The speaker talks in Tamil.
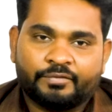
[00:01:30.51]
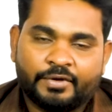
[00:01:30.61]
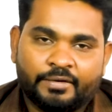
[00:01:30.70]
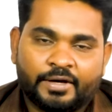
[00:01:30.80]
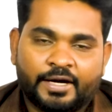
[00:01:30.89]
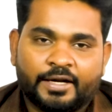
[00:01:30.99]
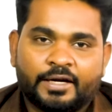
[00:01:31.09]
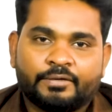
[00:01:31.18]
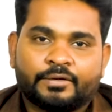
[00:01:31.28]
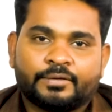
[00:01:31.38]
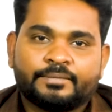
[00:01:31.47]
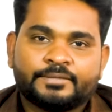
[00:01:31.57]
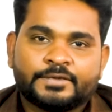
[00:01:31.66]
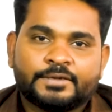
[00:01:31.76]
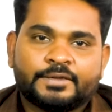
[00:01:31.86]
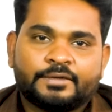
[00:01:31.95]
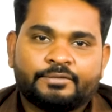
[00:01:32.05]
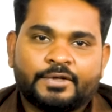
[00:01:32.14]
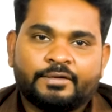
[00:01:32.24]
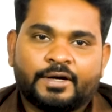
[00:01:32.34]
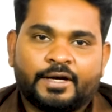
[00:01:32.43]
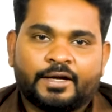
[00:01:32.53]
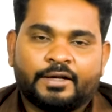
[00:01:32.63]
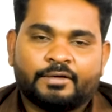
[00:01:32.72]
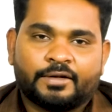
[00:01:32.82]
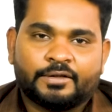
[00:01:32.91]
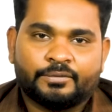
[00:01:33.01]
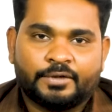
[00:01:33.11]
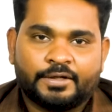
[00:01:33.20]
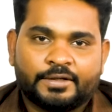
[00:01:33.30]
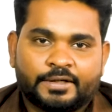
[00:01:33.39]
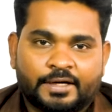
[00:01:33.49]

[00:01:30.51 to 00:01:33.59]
ஃபீவர் அடிக்கடி வரும் ஃபீவர் அடிக்கடி வர்றது உண்டு